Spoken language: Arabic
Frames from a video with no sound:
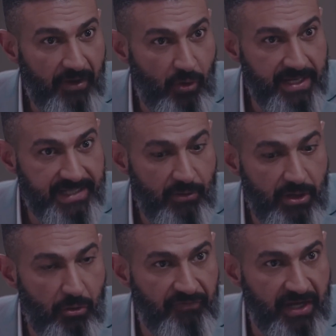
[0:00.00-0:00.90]
عارفه كويس
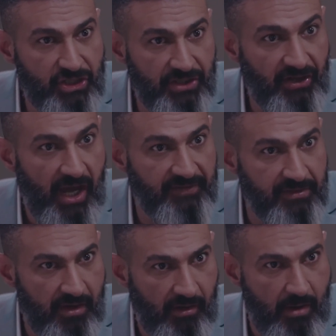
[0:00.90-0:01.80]
قوي لو الفلاشه دي
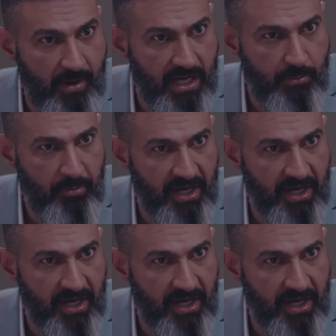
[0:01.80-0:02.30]
راحت النقابه ايه اللي